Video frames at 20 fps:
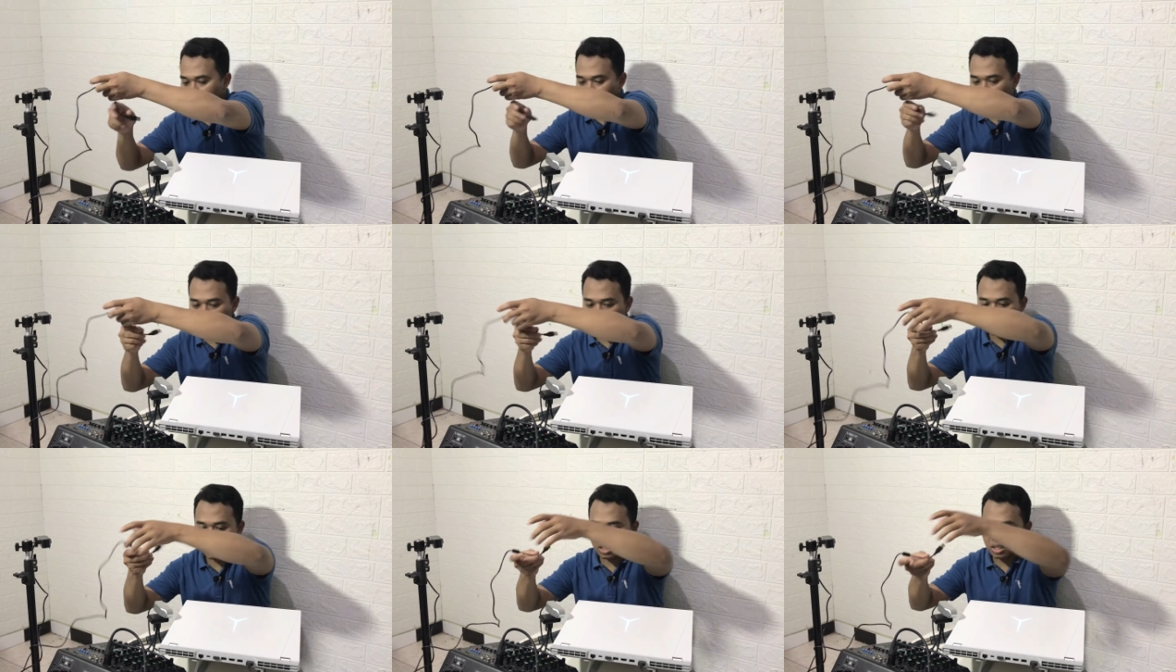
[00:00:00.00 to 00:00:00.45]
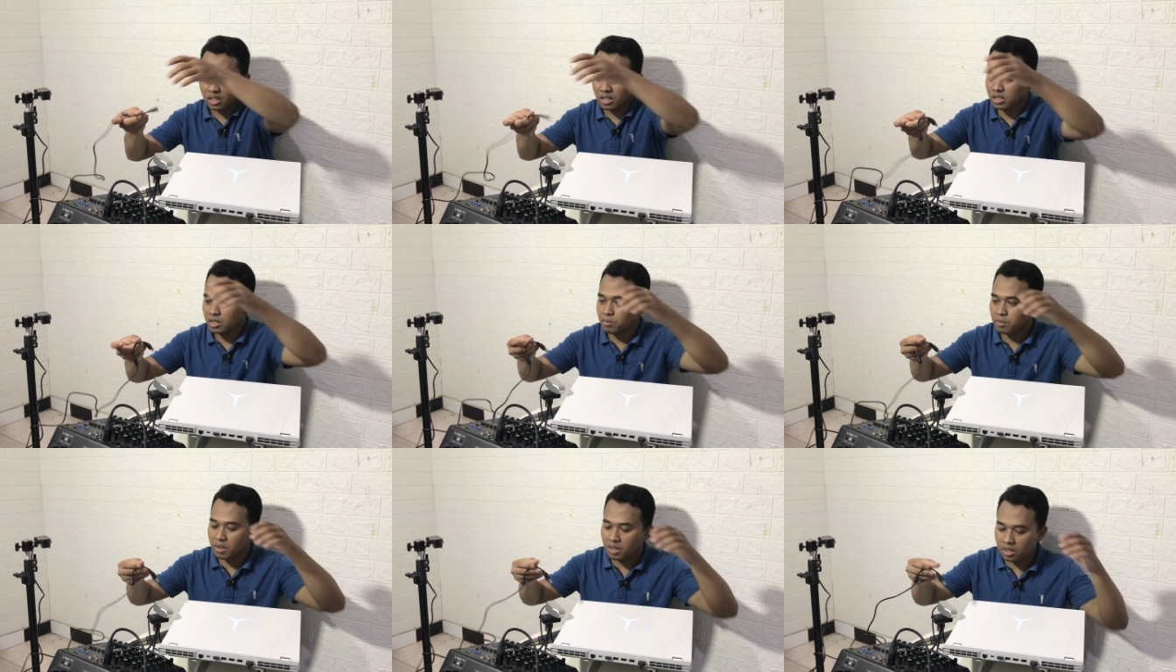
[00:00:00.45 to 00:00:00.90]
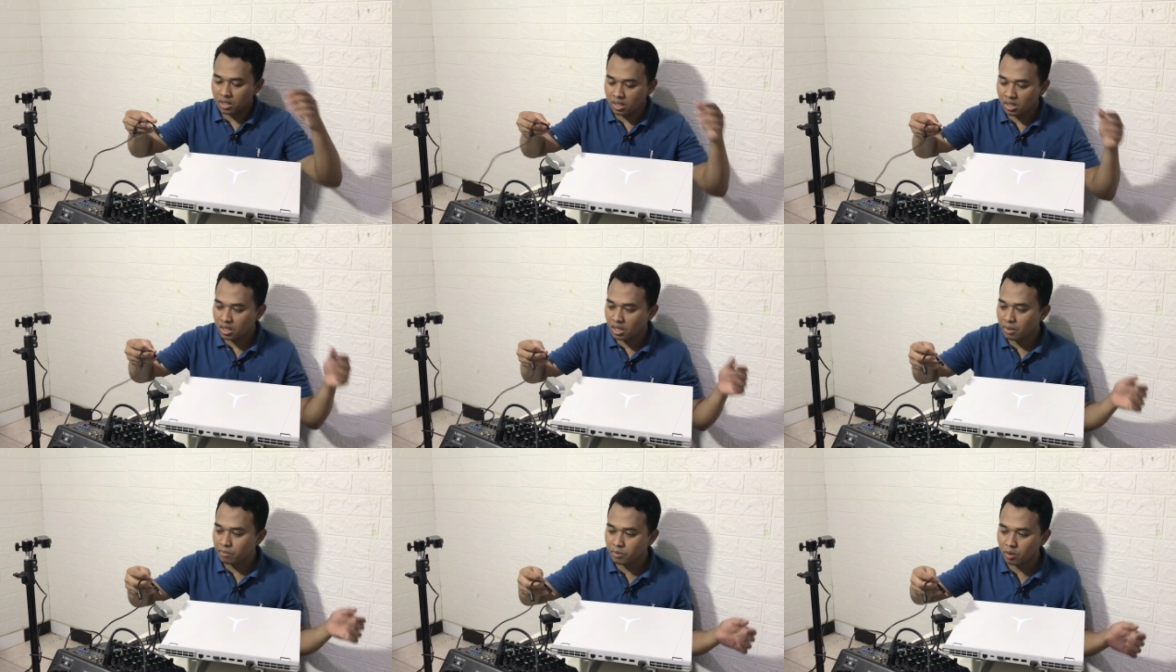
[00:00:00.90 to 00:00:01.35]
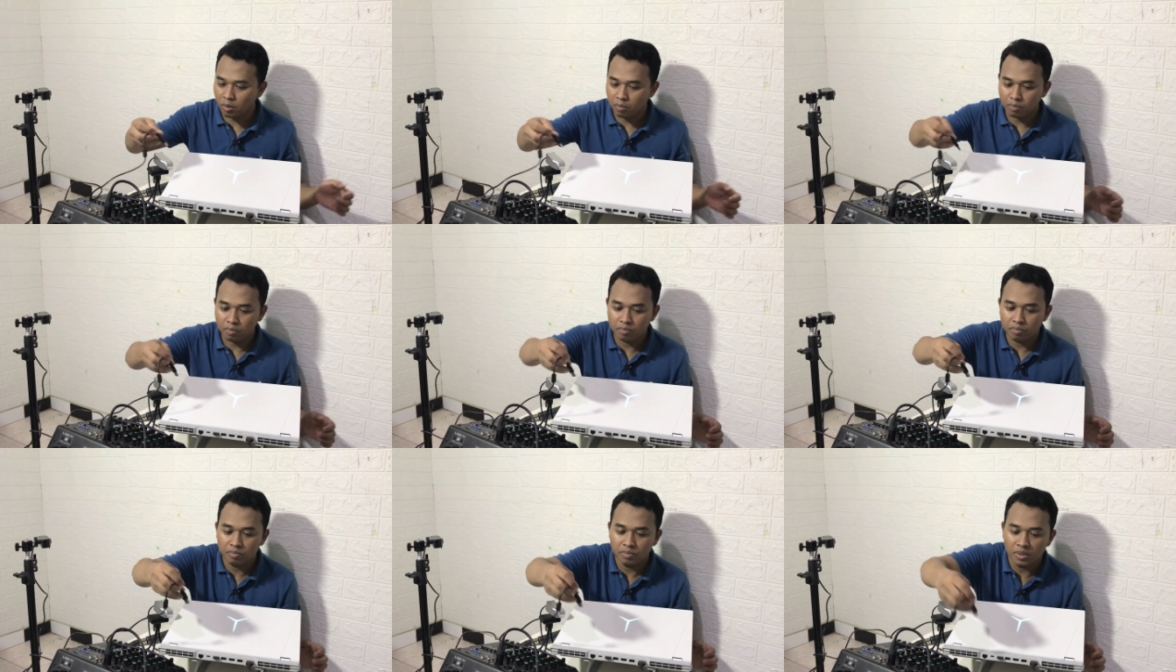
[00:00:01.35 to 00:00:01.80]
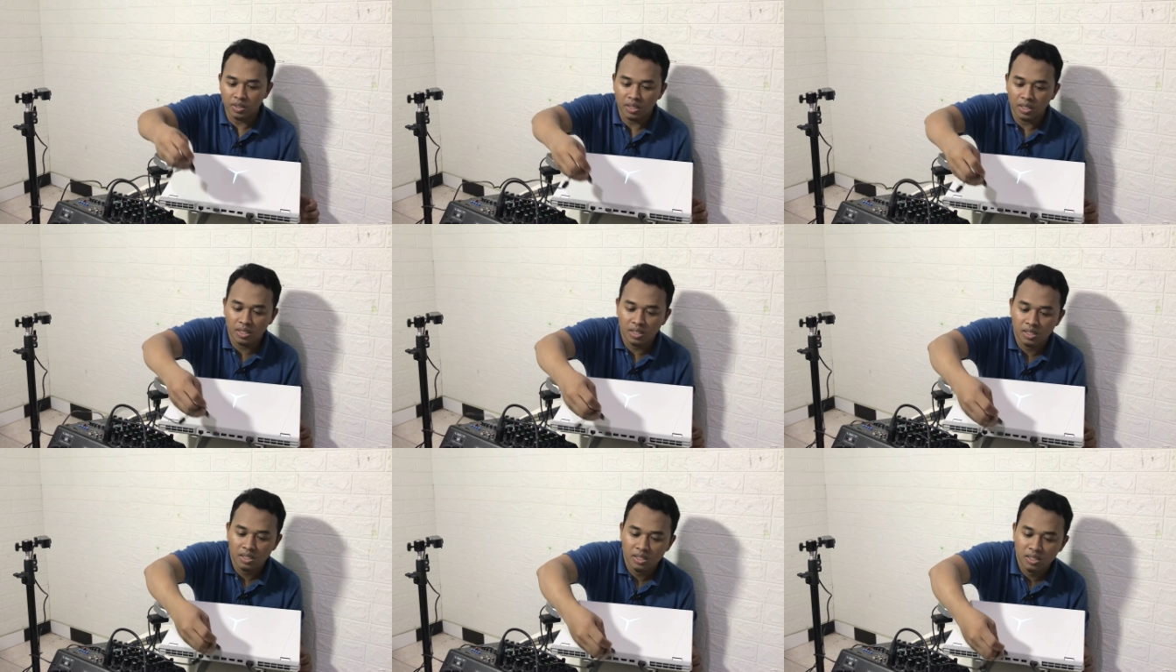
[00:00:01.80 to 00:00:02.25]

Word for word: Tinggal kita tancapkan ke laptop ya